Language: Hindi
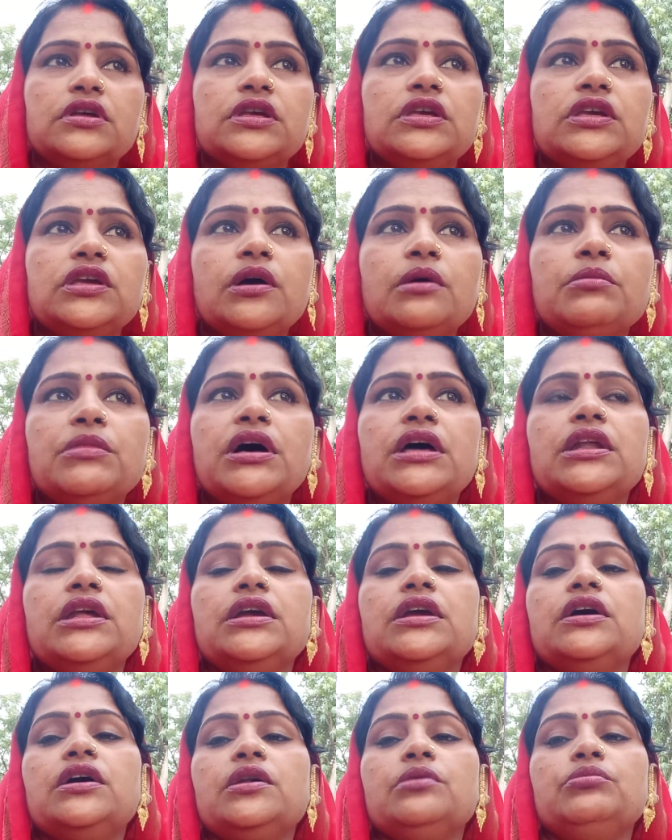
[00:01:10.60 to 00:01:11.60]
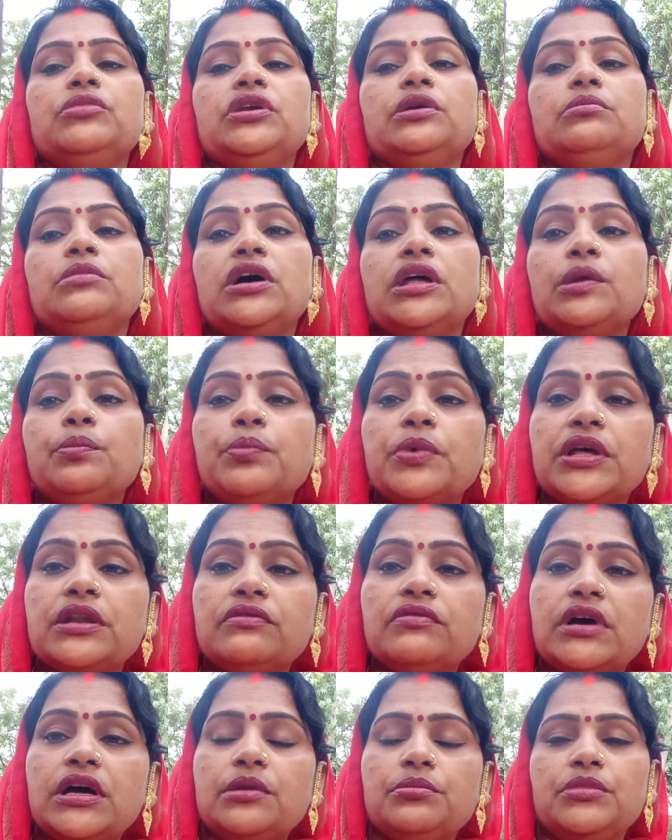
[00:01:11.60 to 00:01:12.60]
कि हमारे घर में हमारे
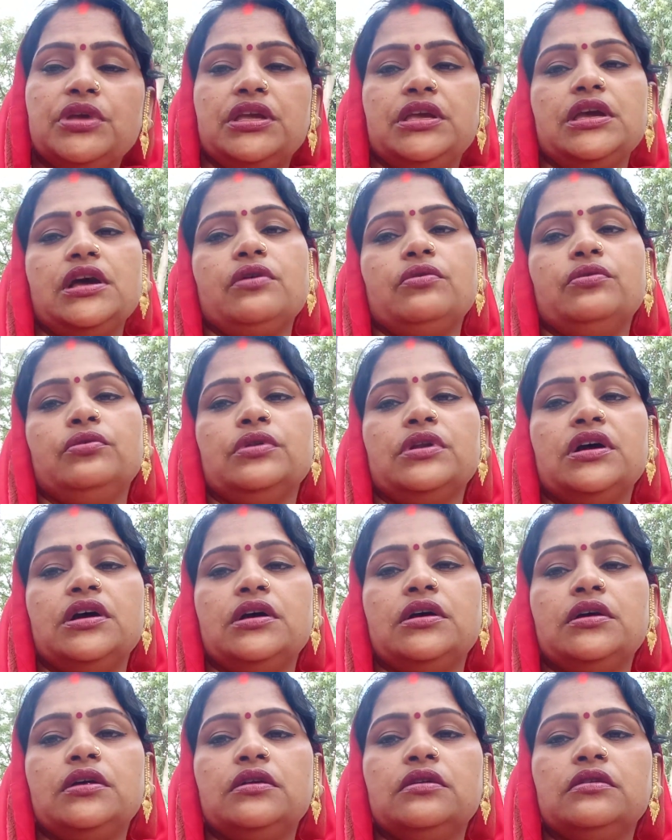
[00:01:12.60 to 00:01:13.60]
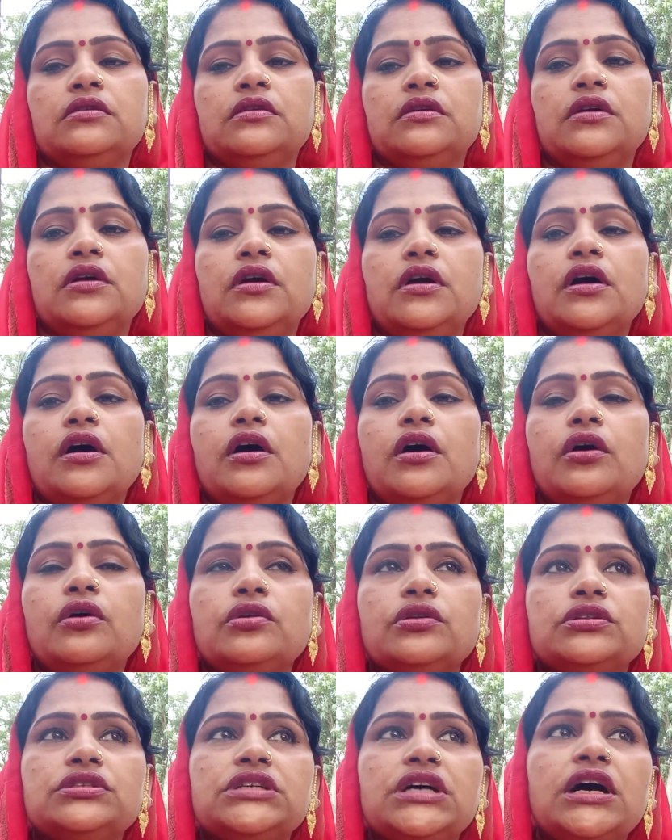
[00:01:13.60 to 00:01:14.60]
परिवार में क्या हो रहा है
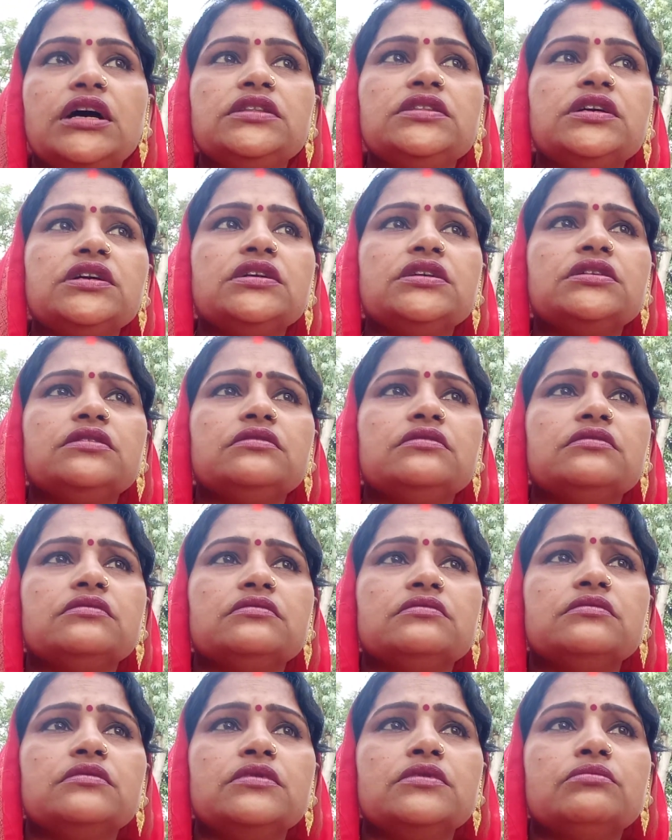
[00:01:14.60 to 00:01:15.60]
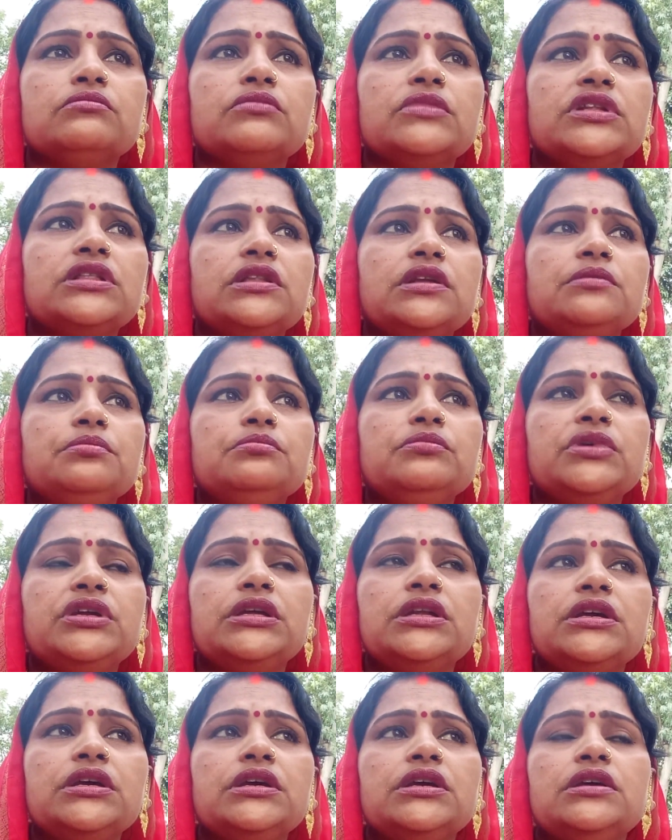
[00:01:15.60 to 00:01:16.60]
और जहाँ तक मतलब
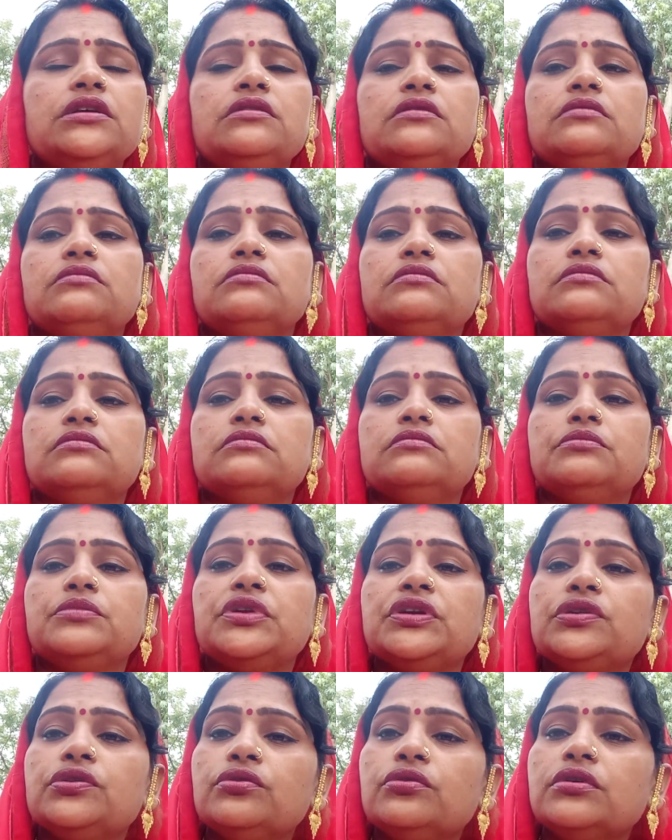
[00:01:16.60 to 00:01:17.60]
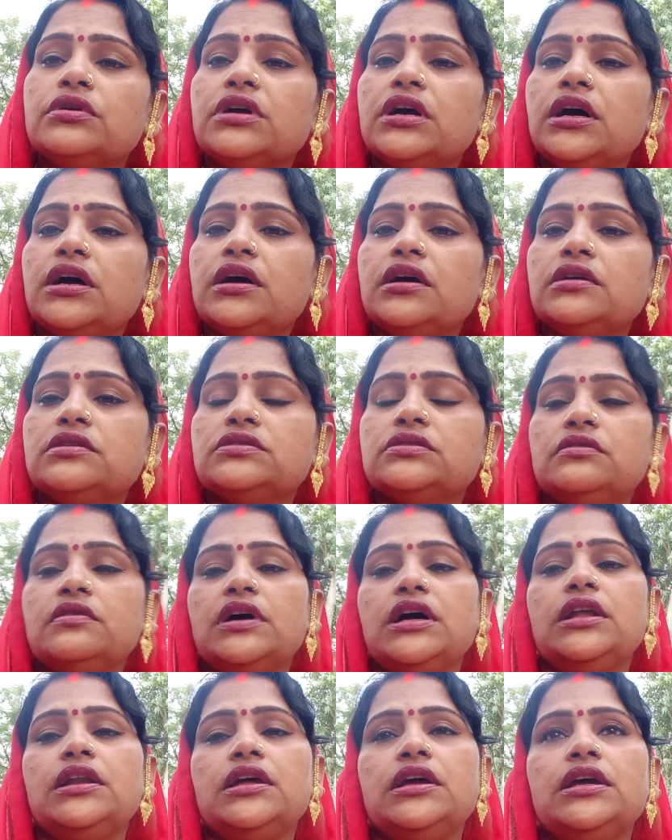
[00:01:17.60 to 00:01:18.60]
मेरे वीडियो का
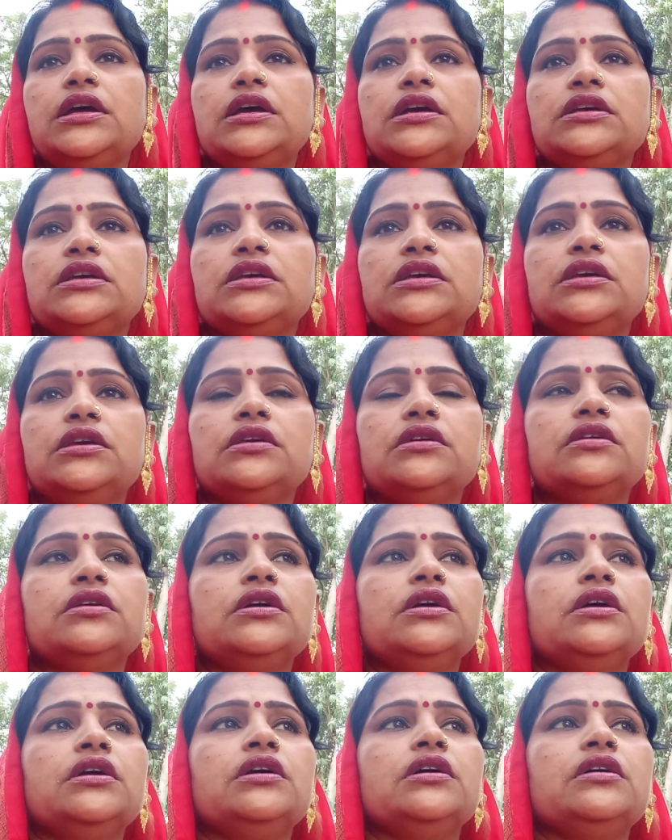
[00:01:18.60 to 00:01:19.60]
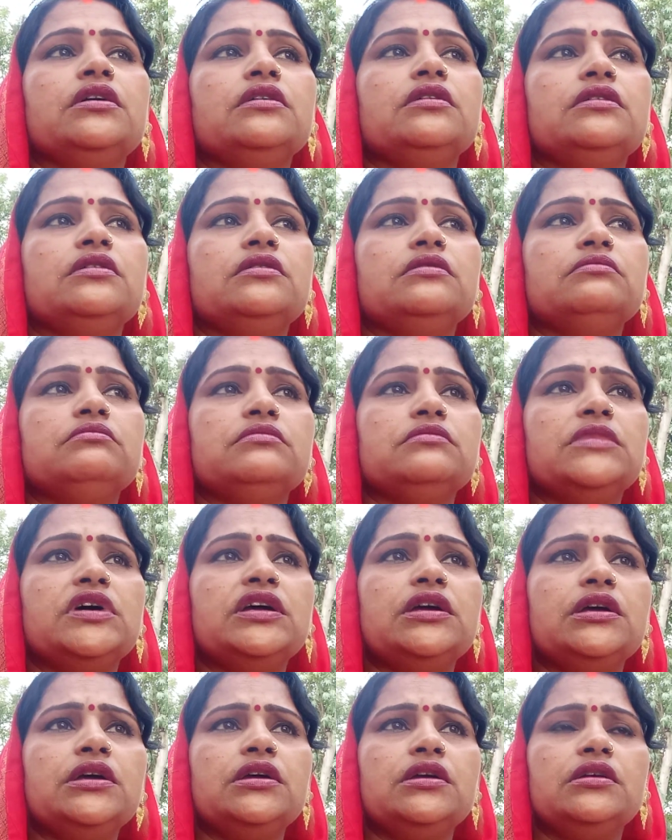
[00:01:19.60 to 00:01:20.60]
सवाल है कि आ,
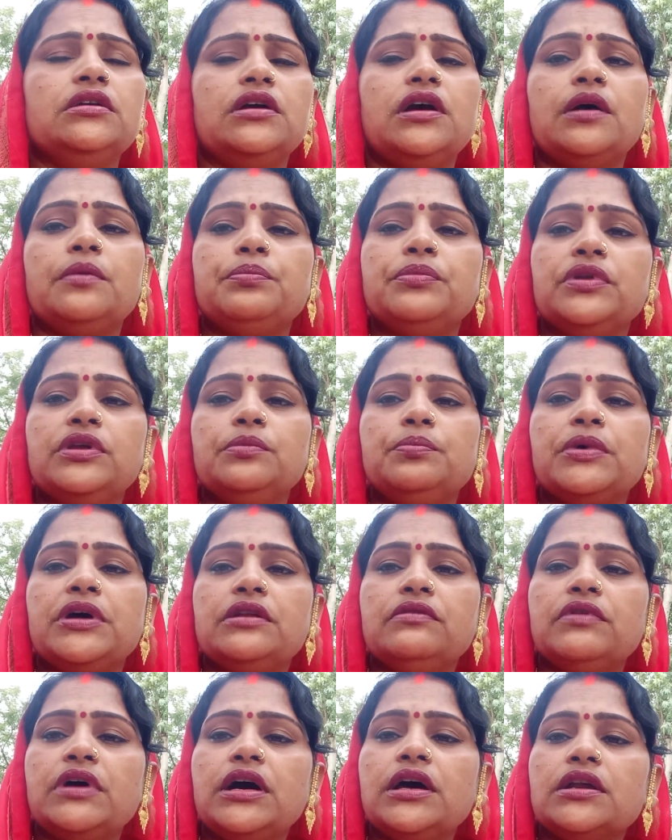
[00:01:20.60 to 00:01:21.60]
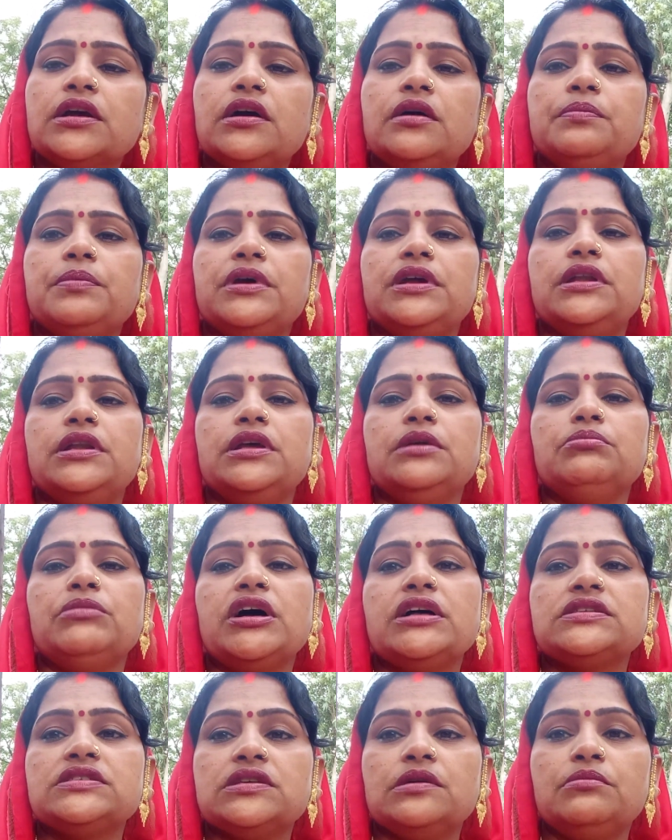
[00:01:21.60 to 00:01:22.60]
मैं अपने परिवार का पहले
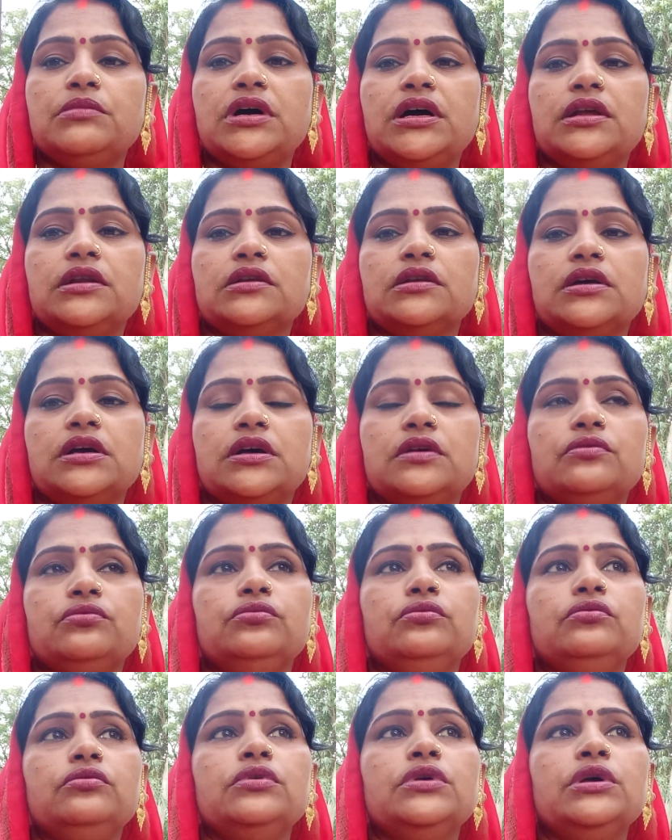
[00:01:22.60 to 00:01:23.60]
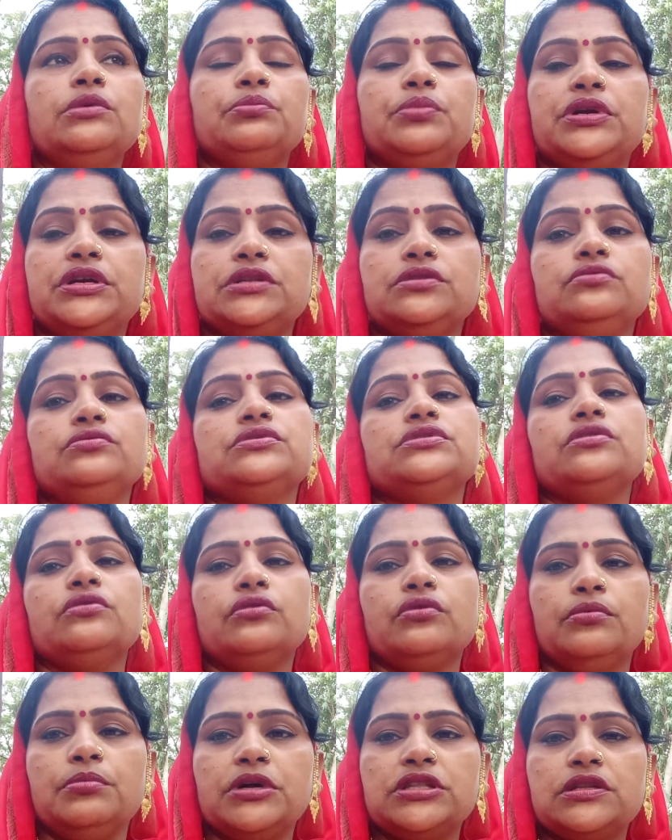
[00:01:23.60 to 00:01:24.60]
मान सम्मान करूं फिर दूसरों
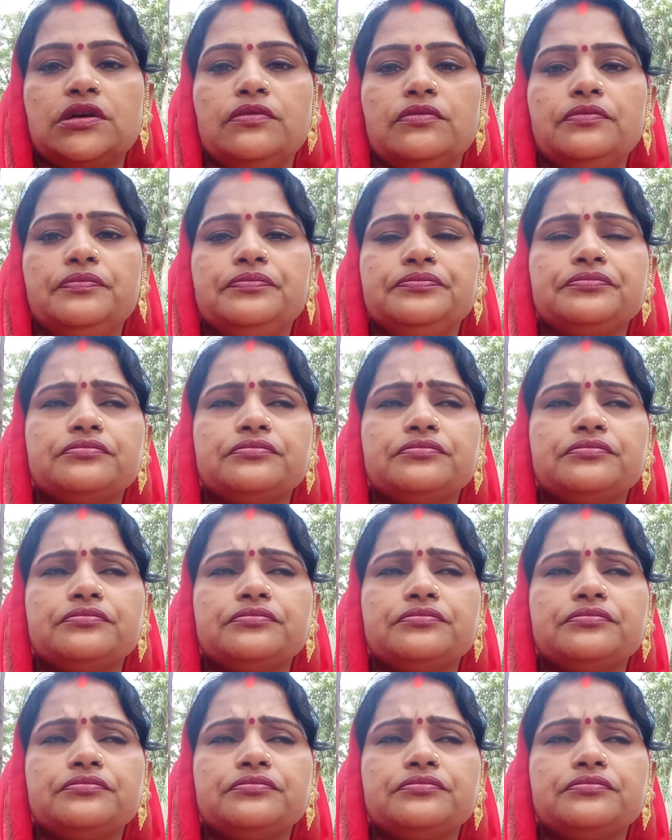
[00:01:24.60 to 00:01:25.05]
को बताऊं